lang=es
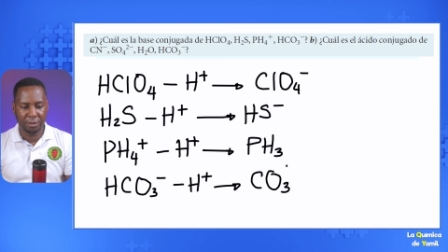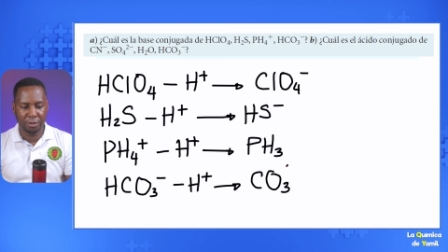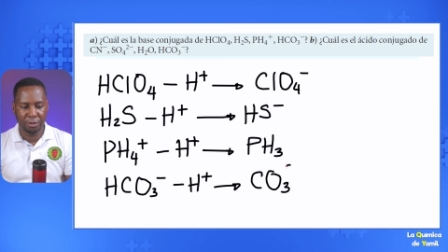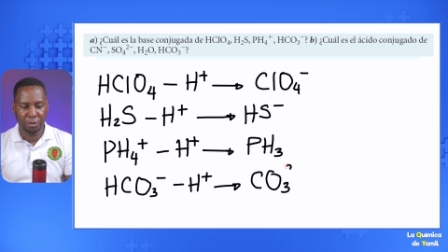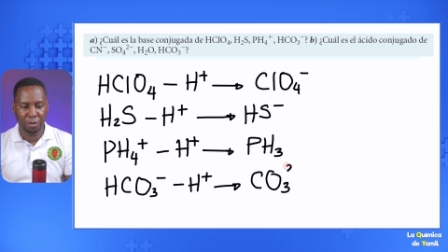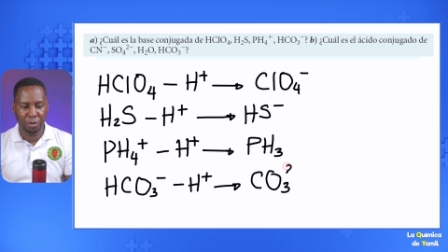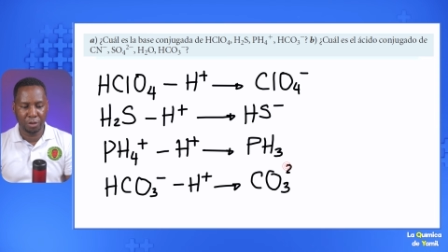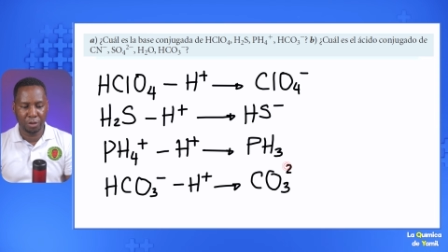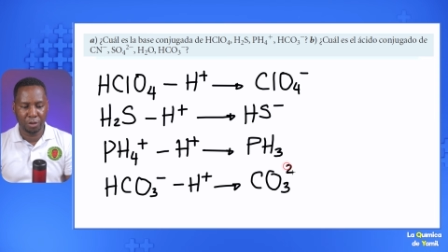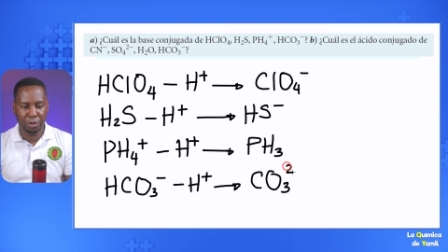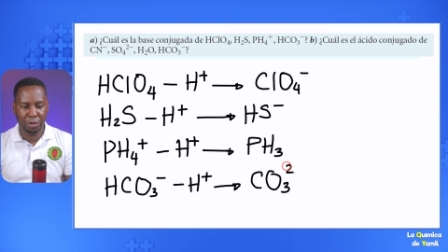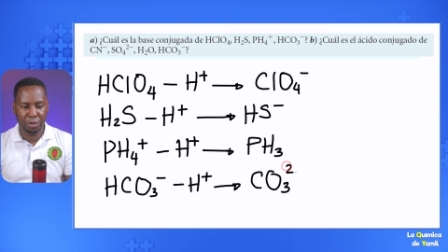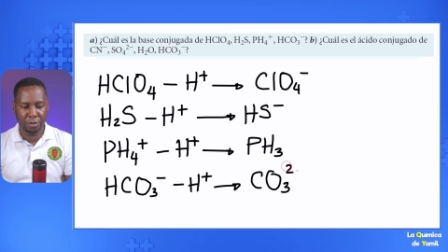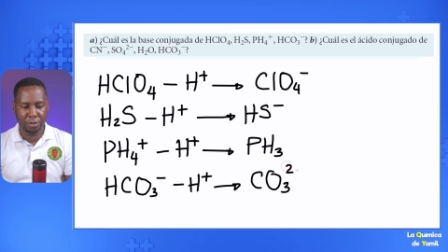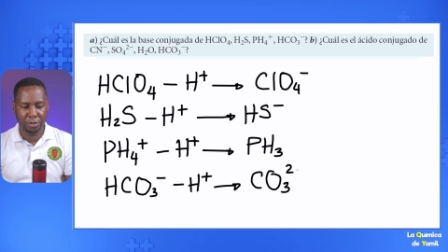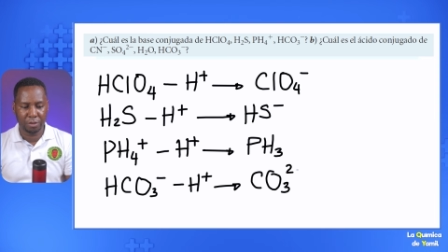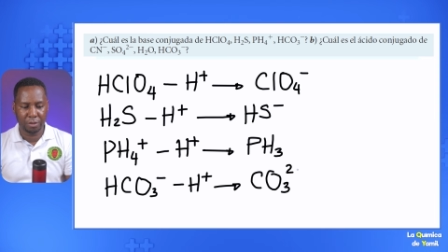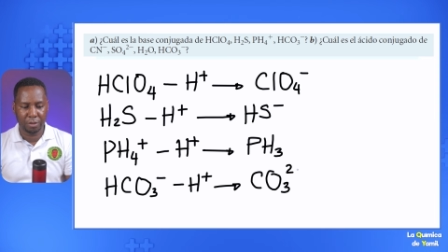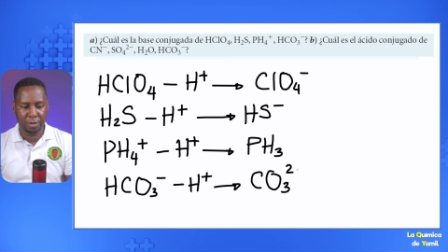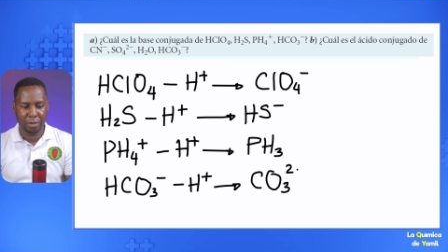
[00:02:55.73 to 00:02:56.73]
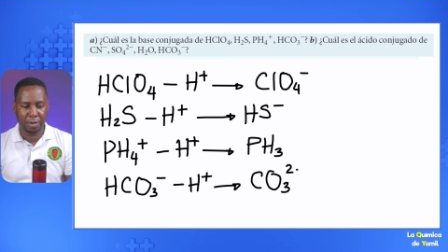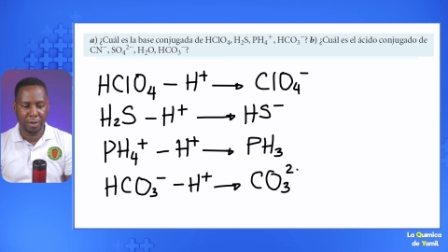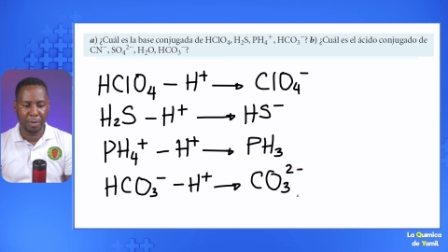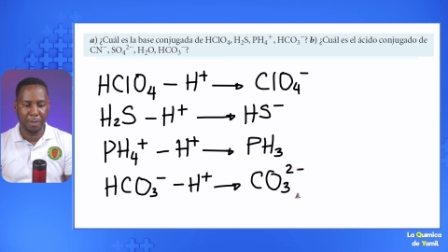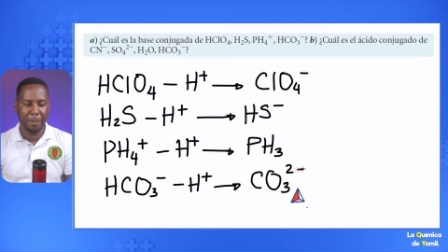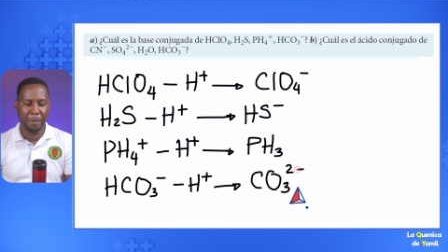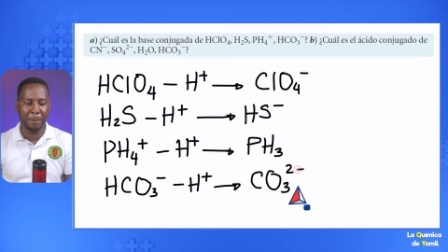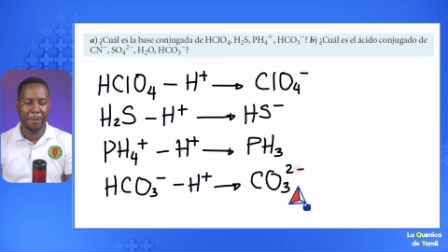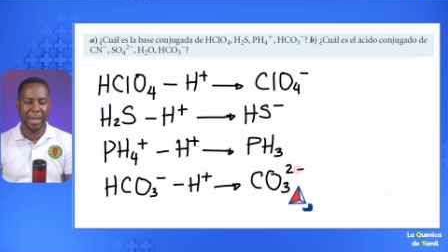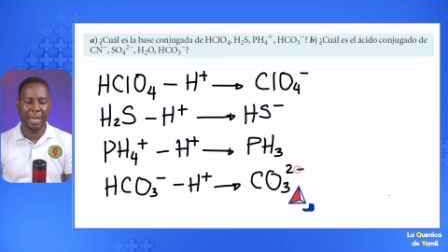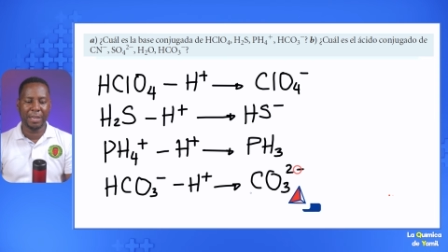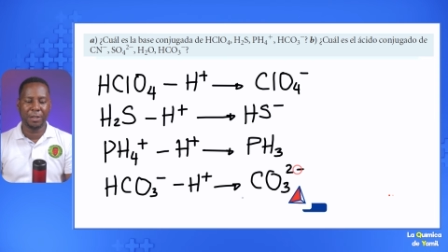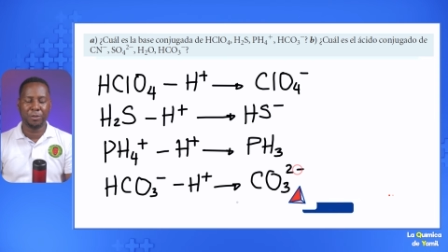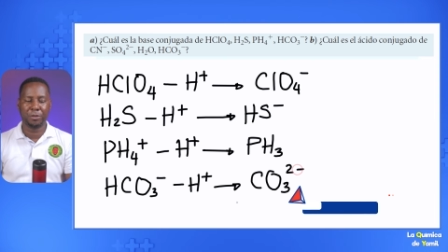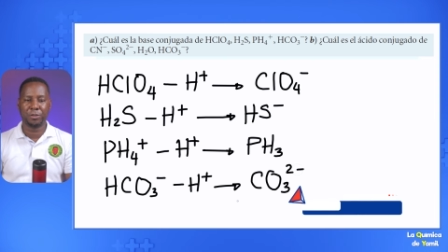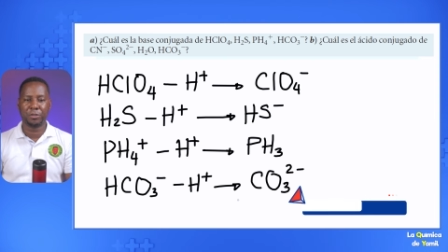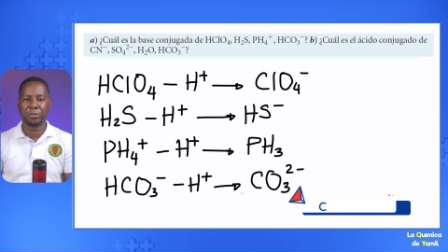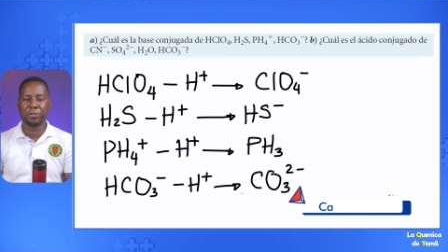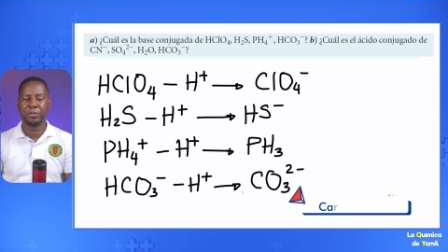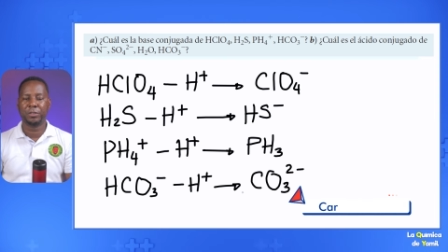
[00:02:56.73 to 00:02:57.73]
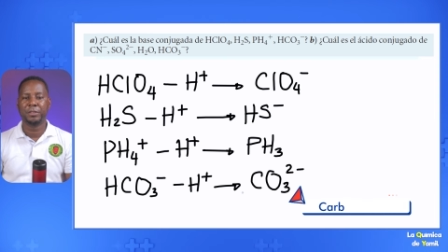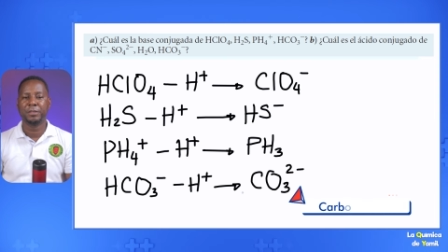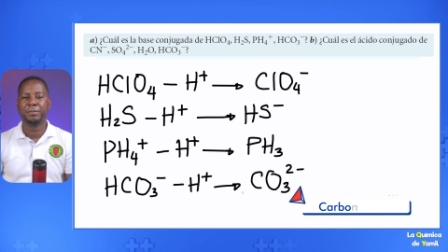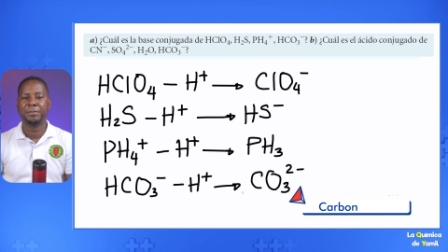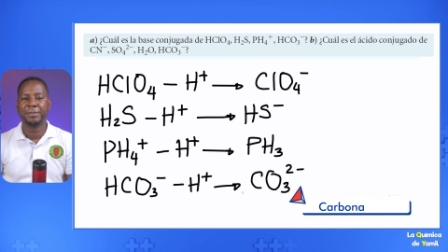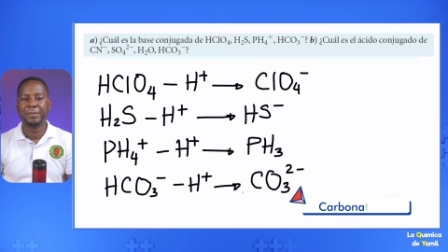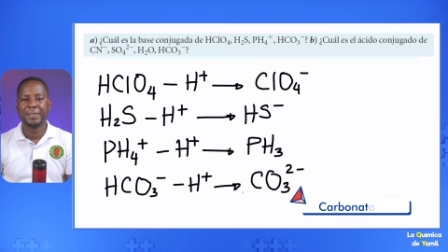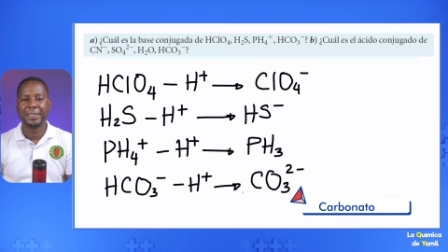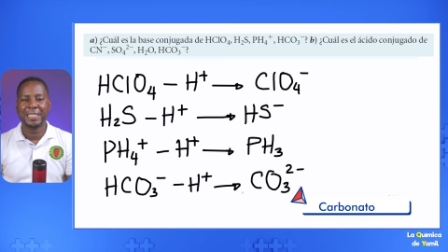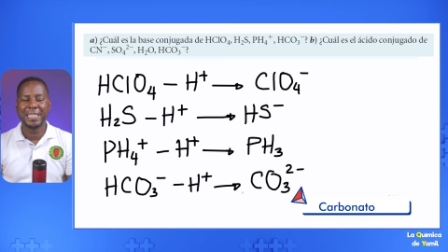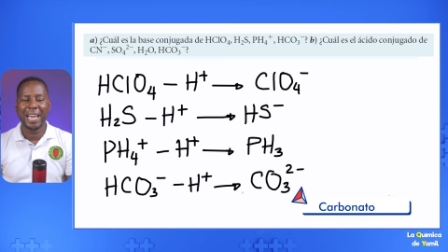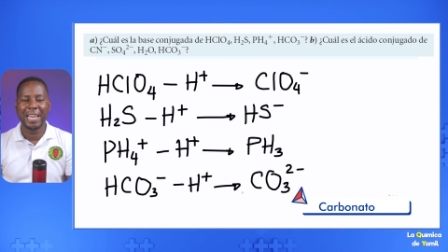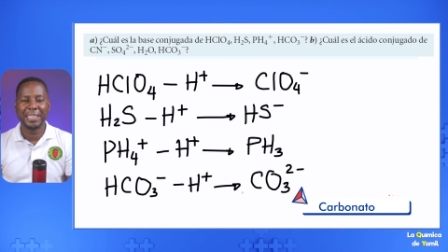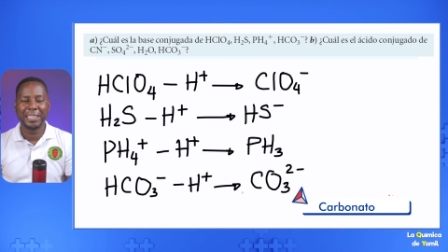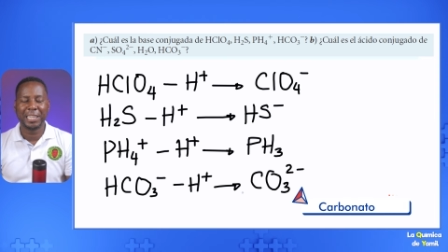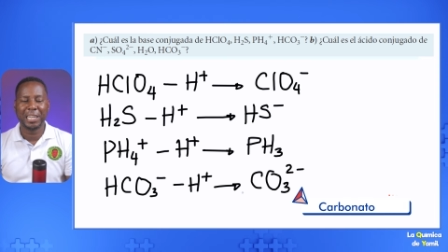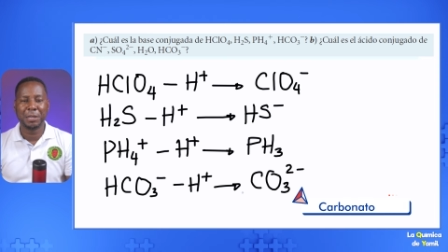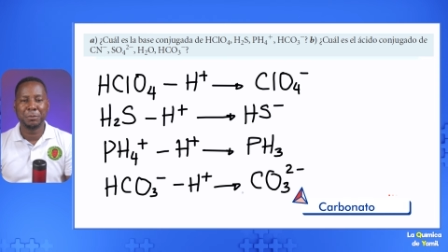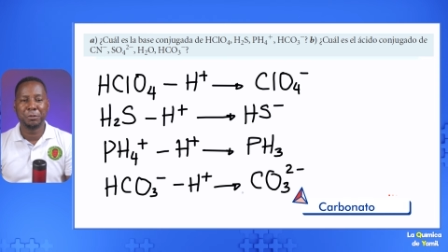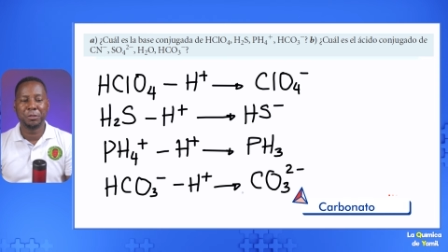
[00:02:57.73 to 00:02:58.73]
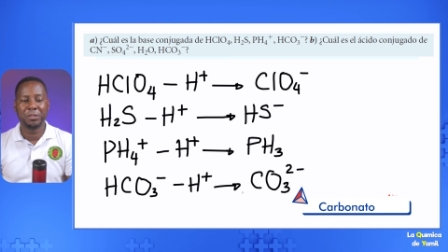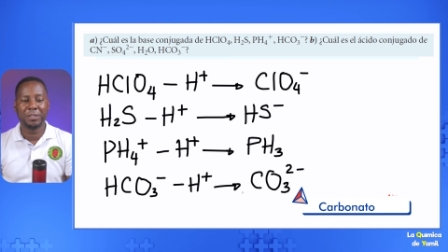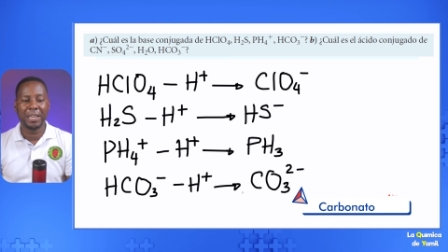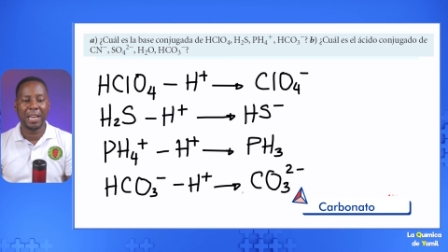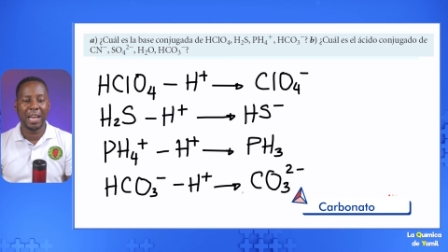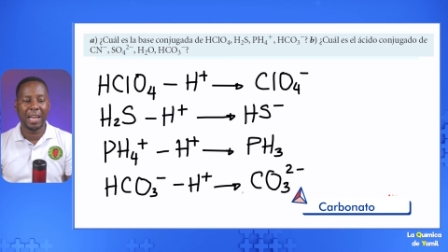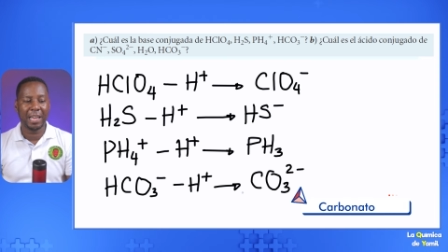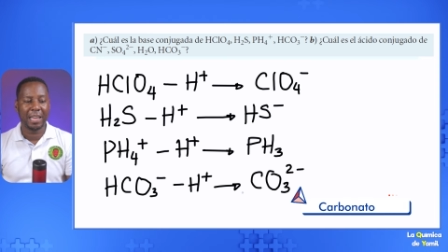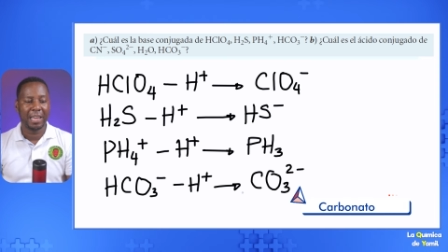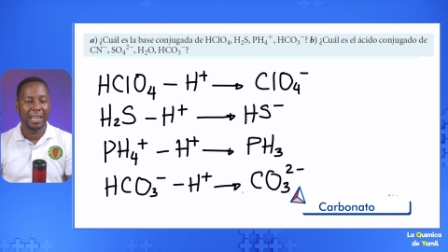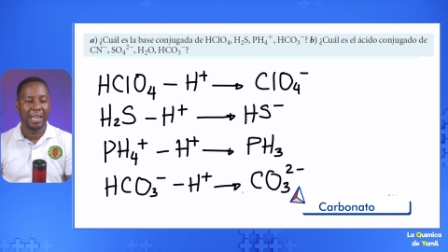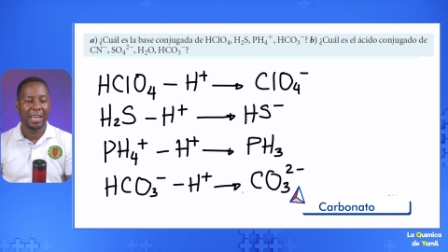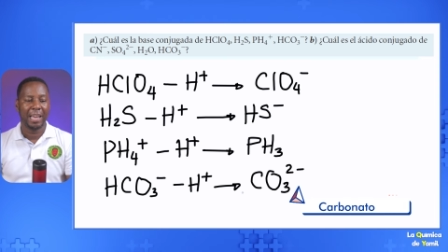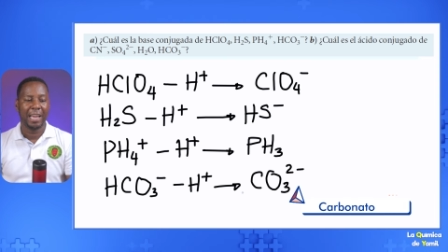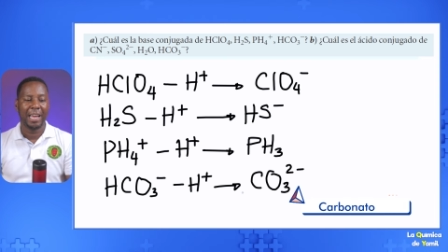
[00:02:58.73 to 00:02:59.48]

2 menos y ahí tenemos ya